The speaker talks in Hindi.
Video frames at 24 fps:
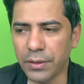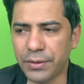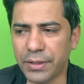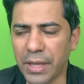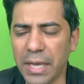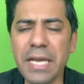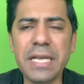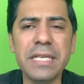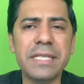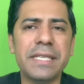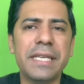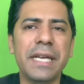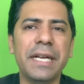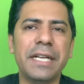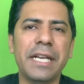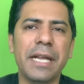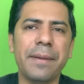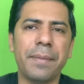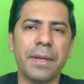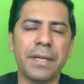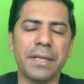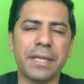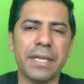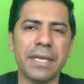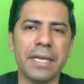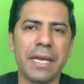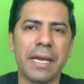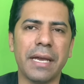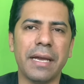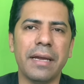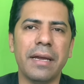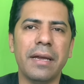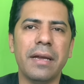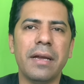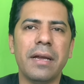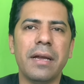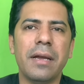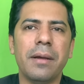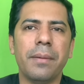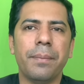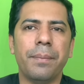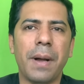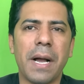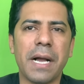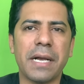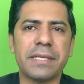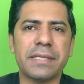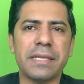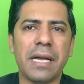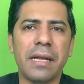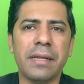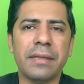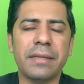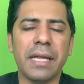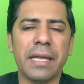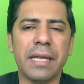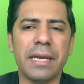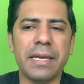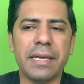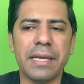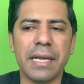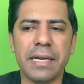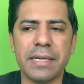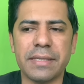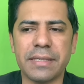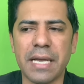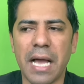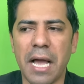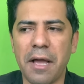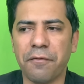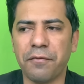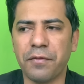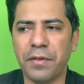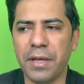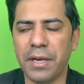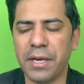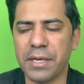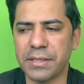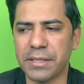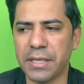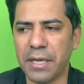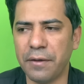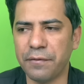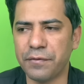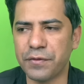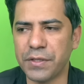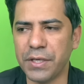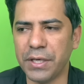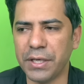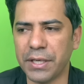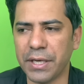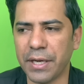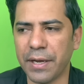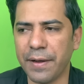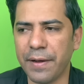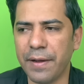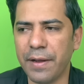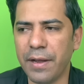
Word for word: तेईस सीटें बनती हैं पाकिस्तान तहरीक इंसाफ की रिजर्व सीटें